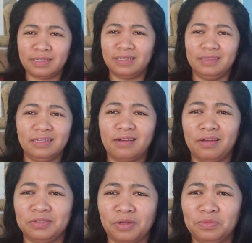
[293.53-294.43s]
Sakit na
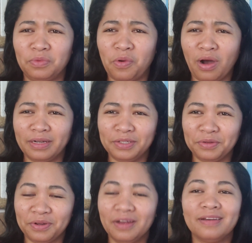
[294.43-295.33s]
guys, akong dugan
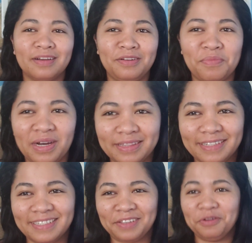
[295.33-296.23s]
gyud.
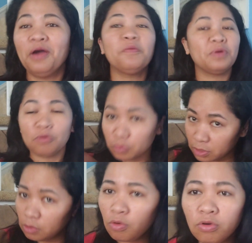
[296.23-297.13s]
Kadramatic sa gyud. Pero
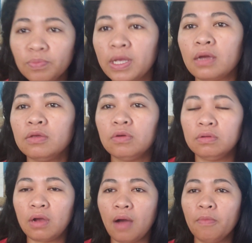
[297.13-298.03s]
tinuod ba ya
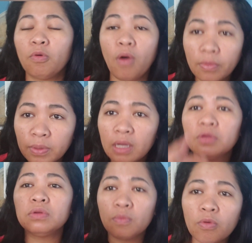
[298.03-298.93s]
gyud? Ka, kuan ba ya
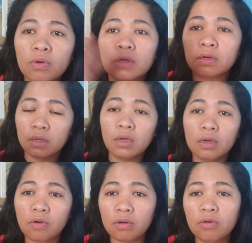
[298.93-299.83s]
gyud imong
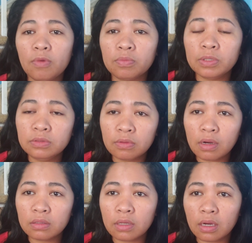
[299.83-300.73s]
ano, mag-video
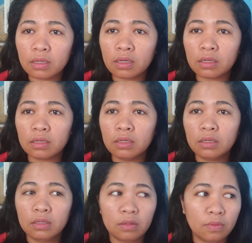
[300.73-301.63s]
ka nya ka nang
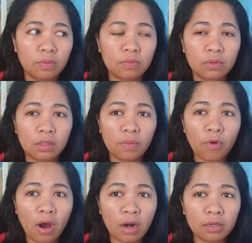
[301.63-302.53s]
ang
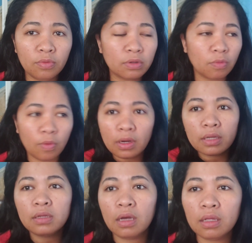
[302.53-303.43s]
imong hard work wala
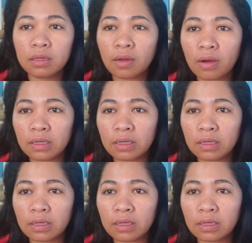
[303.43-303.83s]
di ay na,